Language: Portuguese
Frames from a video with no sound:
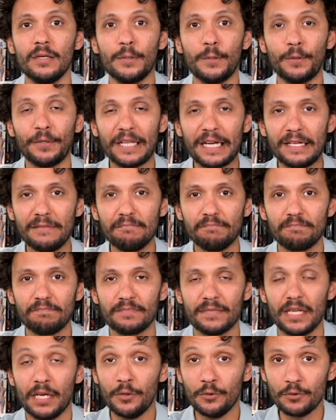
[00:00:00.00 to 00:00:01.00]
Olá,
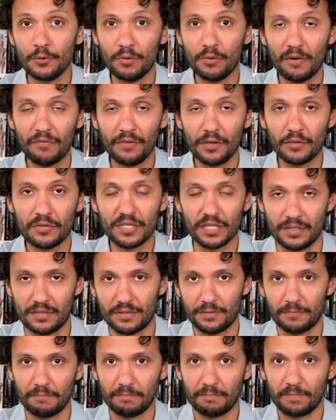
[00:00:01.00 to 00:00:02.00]
eu sou Rafael
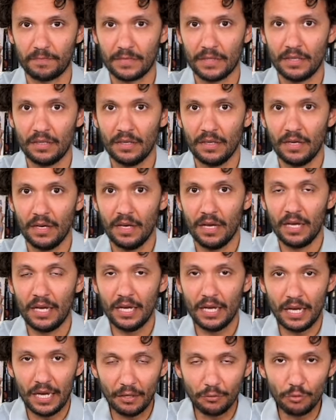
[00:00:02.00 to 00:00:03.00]
Sanzio.
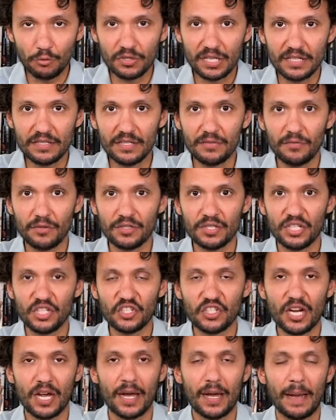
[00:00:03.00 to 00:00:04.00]
Eu não sei se você
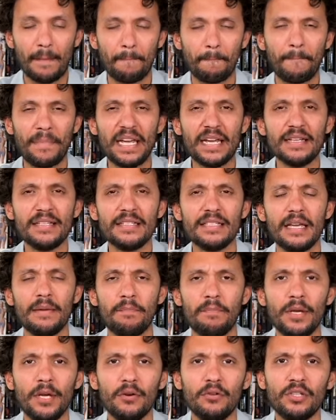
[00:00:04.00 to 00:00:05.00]
já
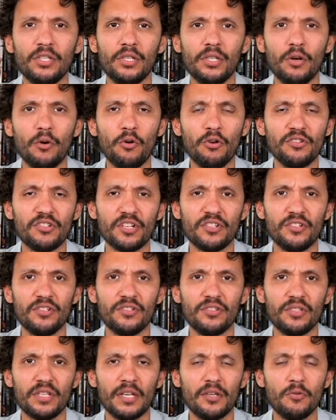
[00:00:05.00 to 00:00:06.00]
percebeu que hoje a
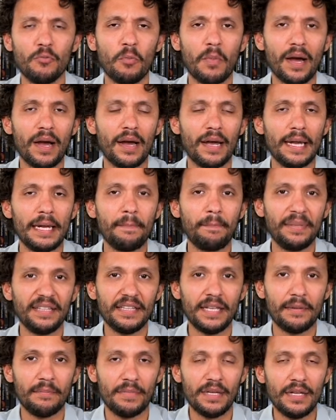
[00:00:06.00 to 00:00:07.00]
gente tem uma
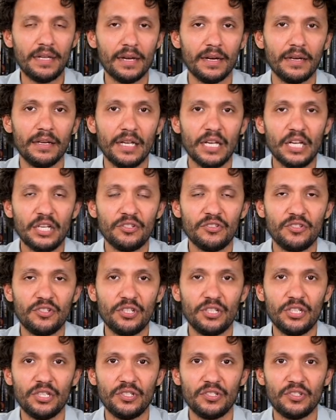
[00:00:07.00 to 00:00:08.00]
epidemia
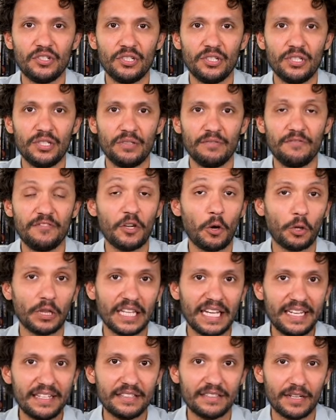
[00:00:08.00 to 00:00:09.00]
de, de
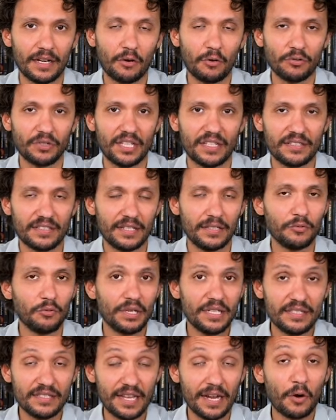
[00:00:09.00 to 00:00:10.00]
violência acontecendo
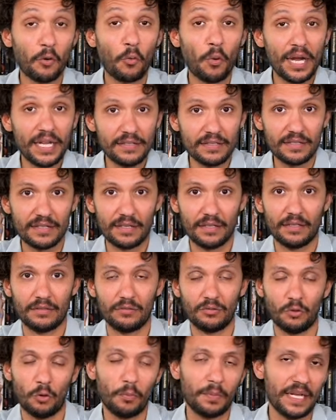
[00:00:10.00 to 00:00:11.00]
em sequência
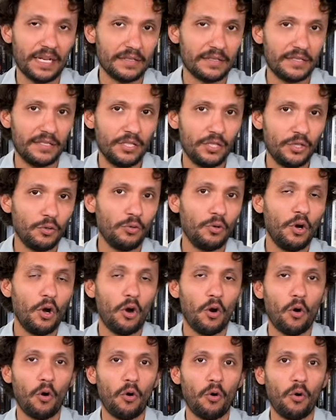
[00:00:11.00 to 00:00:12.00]
no Brasil
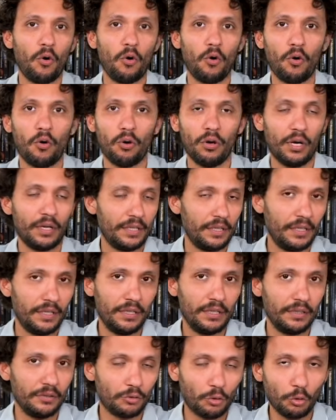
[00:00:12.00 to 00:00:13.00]
ou
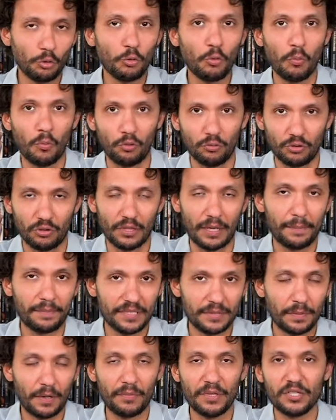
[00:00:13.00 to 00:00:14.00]
em todo o mundo, né?
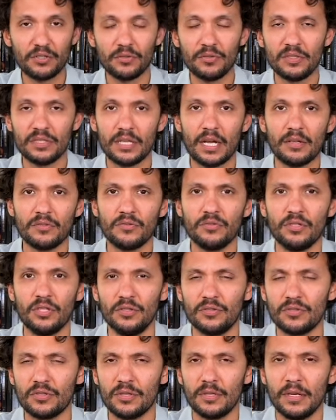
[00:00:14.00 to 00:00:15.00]
principalmente nos Estados
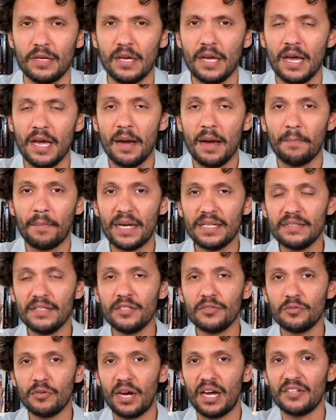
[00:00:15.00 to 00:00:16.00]
Unidos. Mas
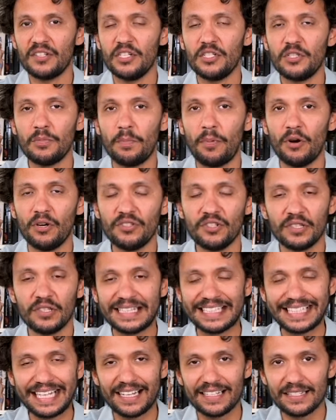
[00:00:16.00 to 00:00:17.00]
isso a gente pode
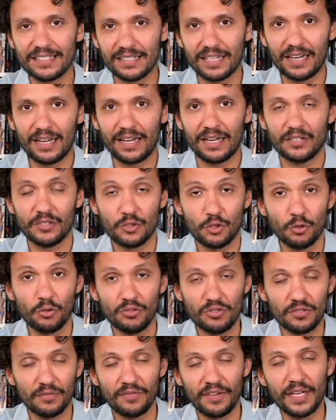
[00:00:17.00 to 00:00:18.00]
traçar de
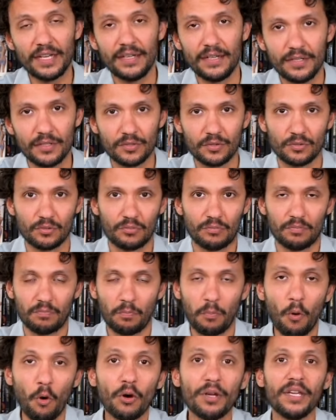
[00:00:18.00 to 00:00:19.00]
onde vem isso,
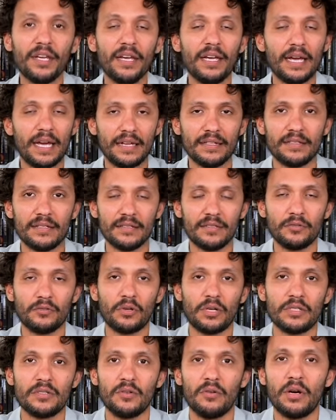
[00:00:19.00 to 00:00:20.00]
por que essa
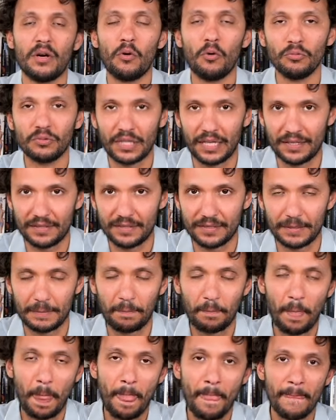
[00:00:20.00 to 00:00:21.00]
situação acontece.
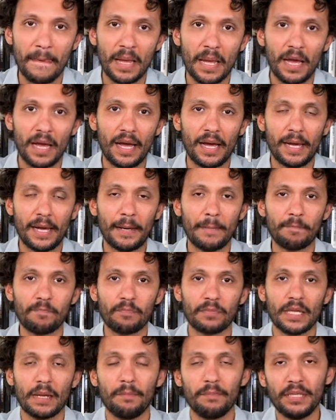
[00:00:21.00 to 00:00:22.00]
É,
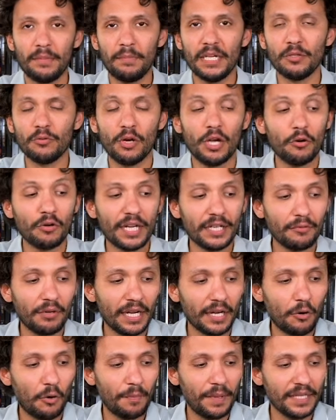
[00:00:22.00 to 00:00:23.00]
Primeiro, eu quero
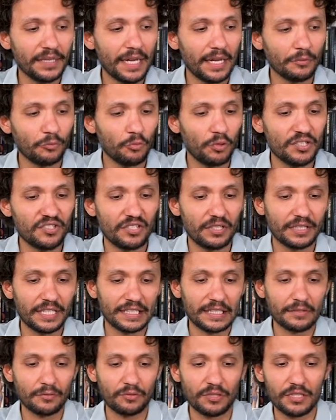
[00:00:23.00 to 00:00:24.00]
recomendar duas
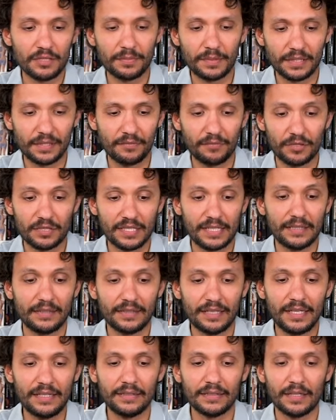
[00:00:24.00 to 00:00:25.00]
literaturas para que você
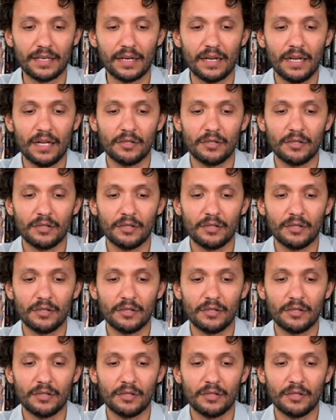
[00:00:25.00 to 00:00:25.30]
entenda